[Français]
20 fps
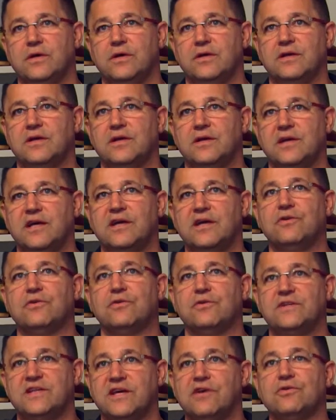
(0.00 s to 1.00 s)
euh,
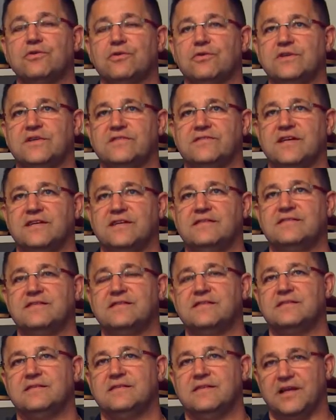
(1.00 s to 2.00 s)
des
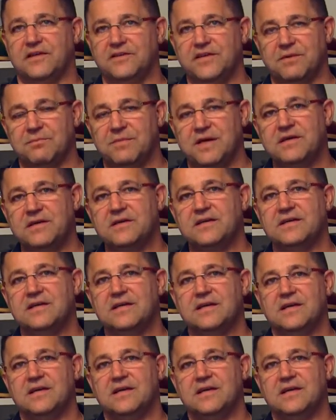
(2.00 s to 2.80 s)
reconnaissances dernièrement.